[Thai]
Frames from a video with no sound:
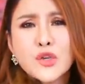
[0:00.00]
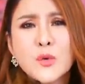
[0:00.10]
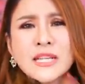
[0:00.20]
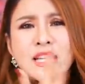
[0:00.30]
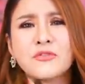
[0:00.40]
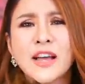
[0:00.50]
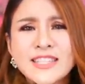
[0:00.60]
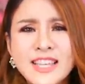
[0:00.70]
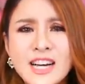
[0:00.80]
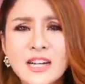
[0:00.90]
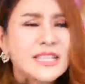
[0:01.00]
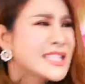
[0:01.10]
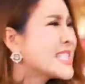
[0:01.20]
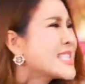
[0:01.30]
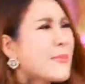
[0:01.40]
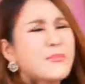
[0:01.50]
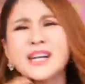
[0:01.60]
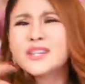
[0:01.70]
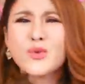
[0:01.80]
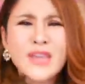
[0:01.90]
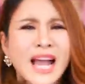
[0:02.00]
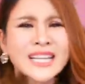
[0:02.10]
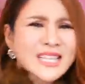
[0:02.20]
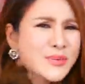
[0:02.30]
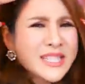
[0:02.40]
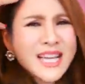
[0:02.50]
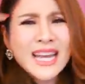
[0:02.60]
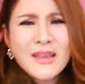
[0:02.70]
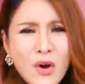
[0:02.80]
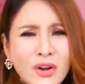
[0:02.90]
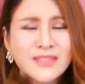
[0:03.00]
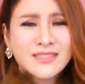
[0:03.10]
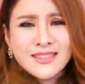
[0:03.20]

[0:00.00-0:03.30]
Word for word: อยู่บริษัทไฟเซอร์ฉันจำเรื่องทุกอย่างในชีวิตฉันได้หมด